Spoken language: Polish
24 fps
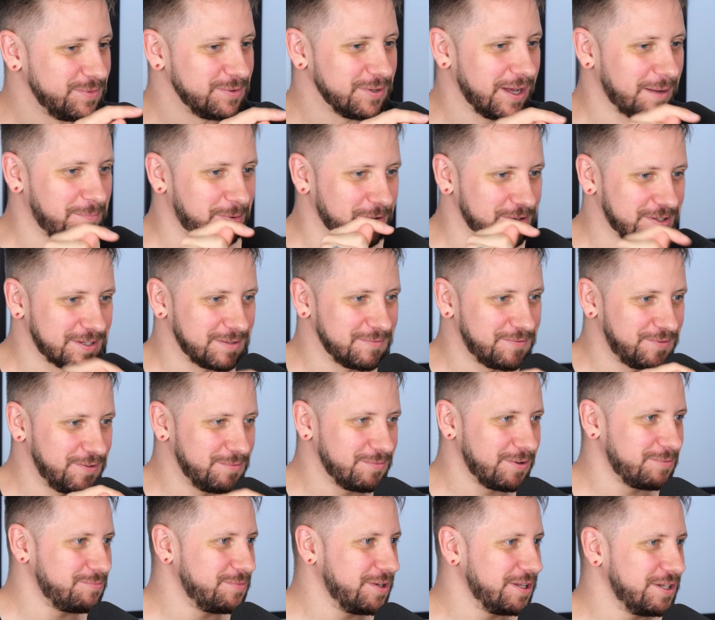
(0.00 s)
a pod tym
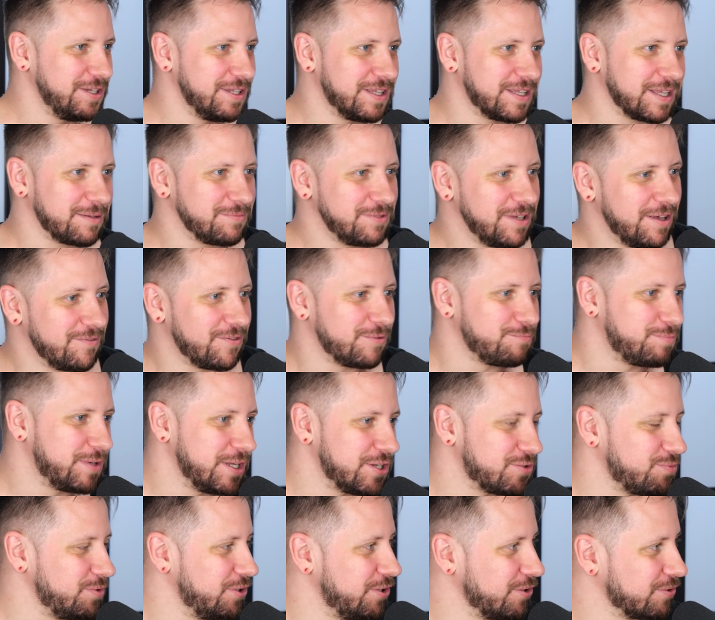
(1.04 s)
filmem mieli tam, nie wiem,
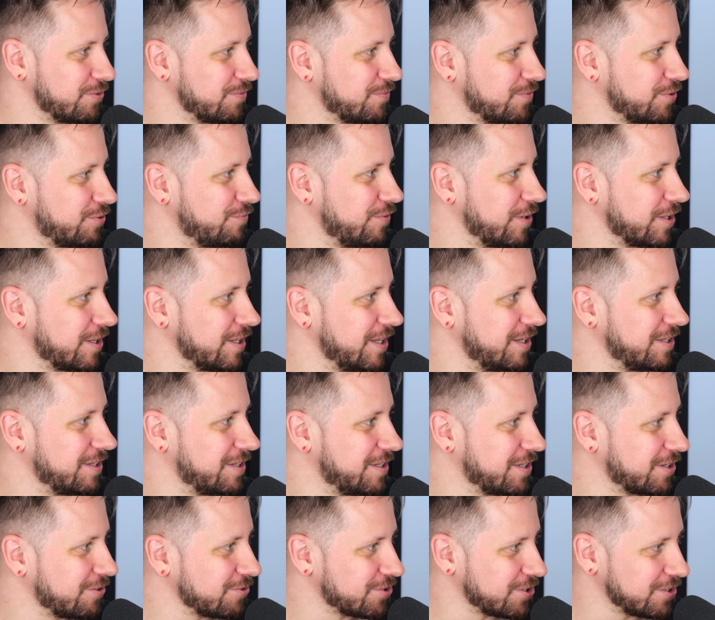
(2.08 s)
5 milionów wyświetleń,
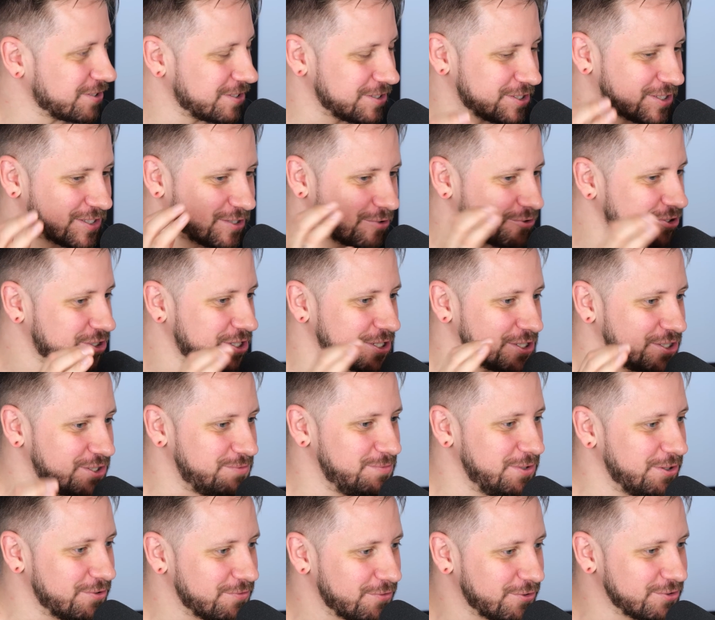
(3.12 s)
tylko że 140
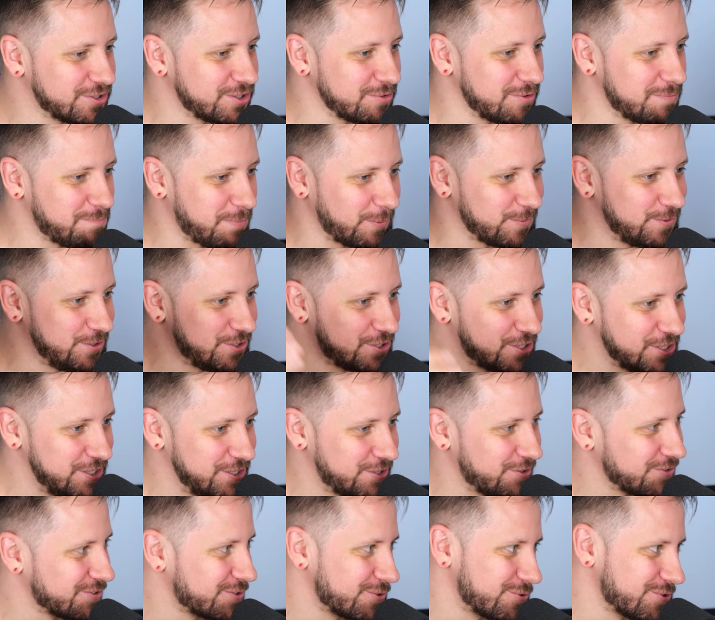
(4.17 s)
milionów oni sobie policzyli
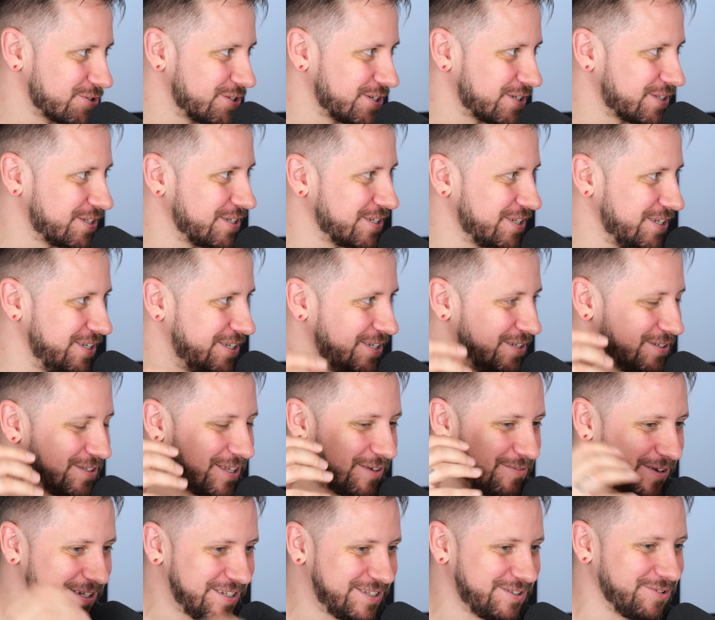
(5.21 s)
to z różnych tych i
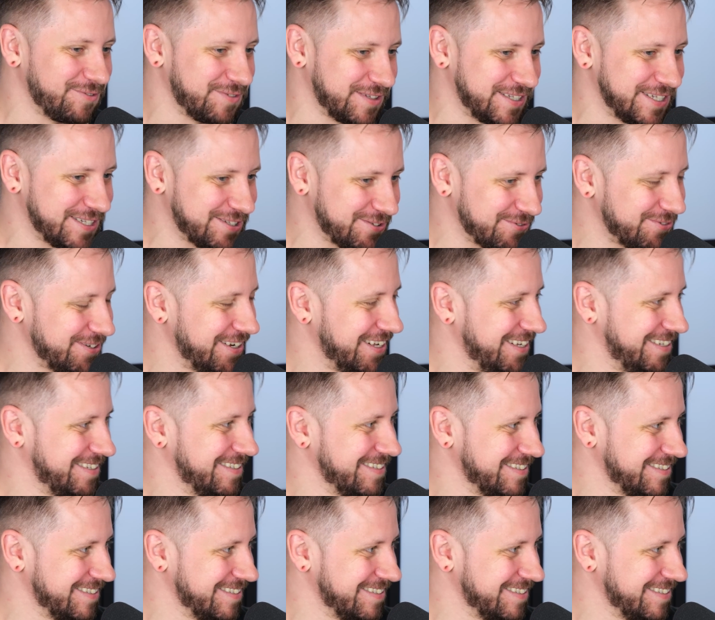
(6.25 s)
dawali to w tytule.